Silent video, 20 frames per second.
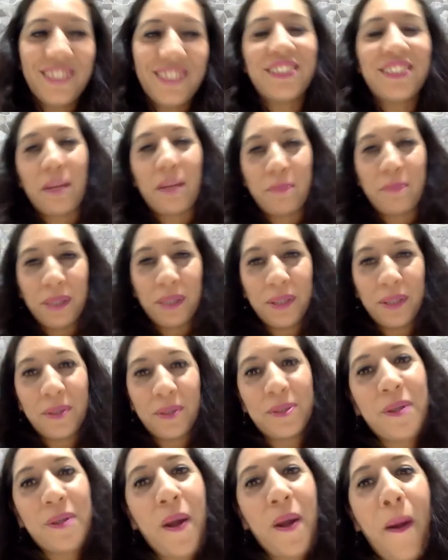los
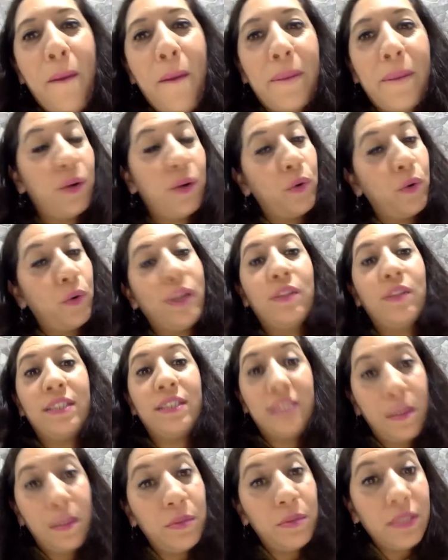trapitos. Pero cuando
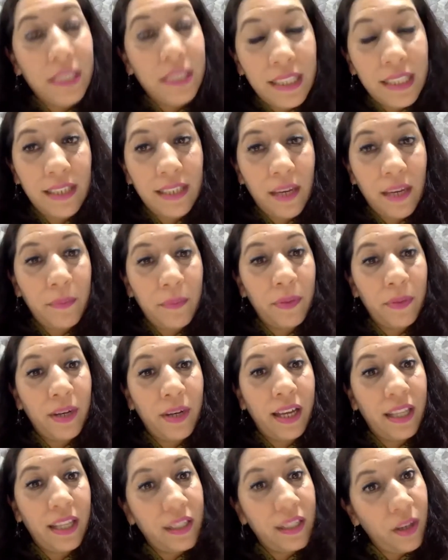estamos en esa
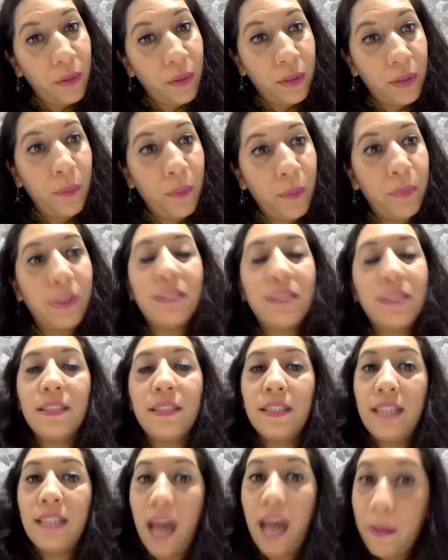época de novio, pues
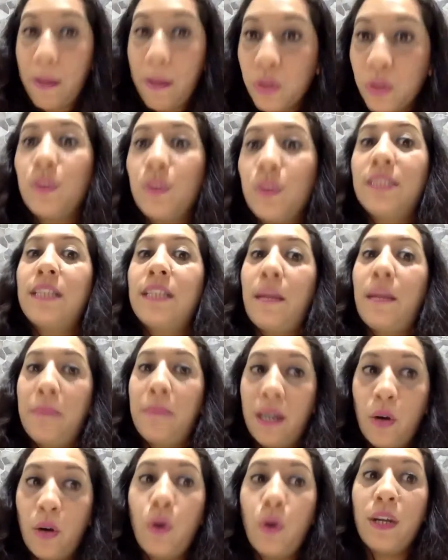damos nuestra
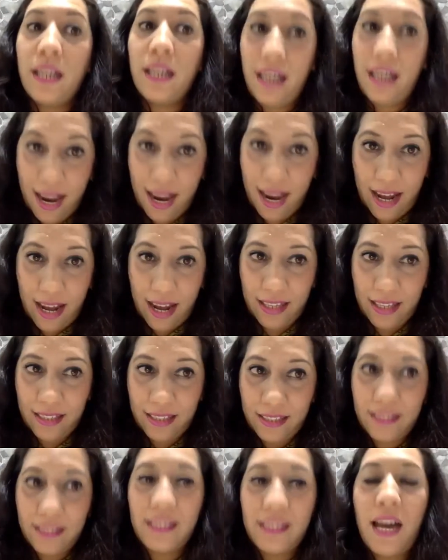mejor cara,
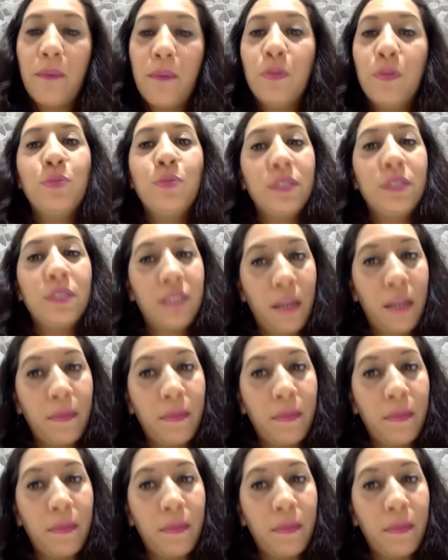damos nuestra